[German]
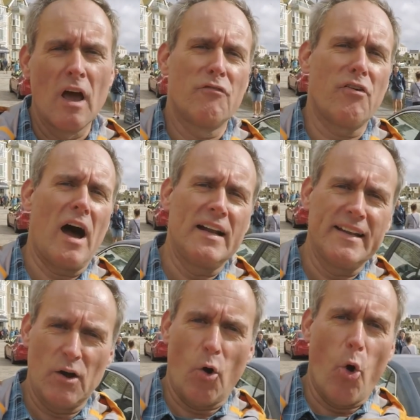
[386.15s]
vor allen
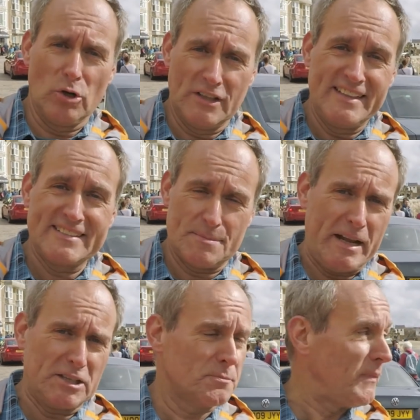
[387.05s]
Dingen ohne diese
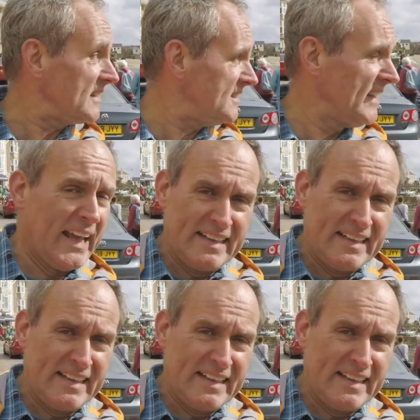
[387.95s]
Menschenmassen,